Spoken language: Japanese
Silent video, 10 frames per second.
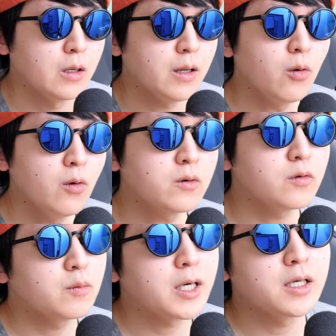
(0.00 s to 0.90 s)
だ多く
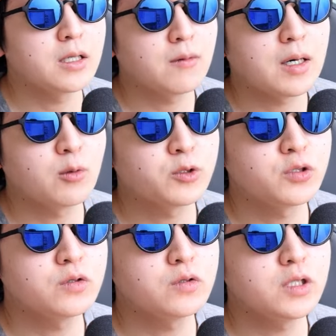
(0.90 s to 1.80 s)
の場合ではもう
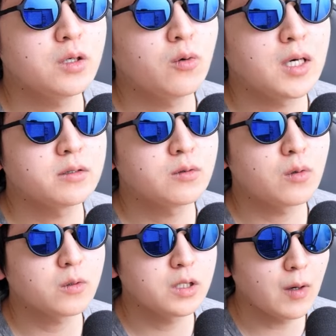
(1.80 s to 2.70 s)
中2終わる
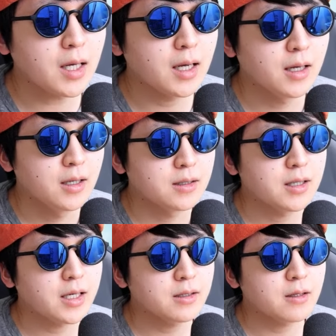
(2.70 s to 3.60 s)
頃には
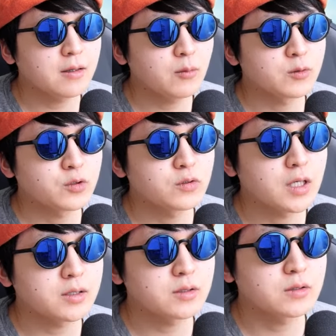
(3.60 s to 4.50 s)
大体もう中
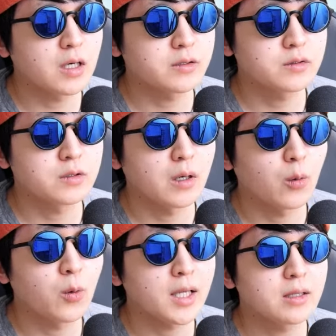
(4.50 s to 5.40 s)
学数学っていうのは
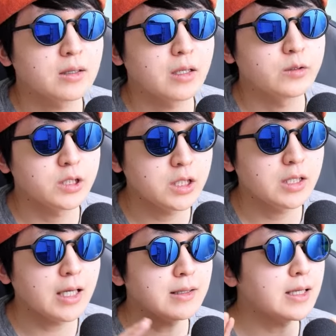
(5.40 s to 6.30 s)
終わってるし
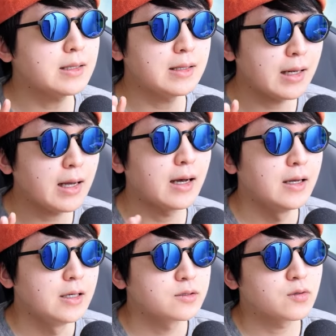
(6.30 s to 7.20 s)
何だったら
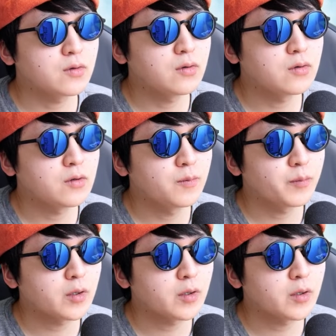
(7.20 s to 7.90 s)
その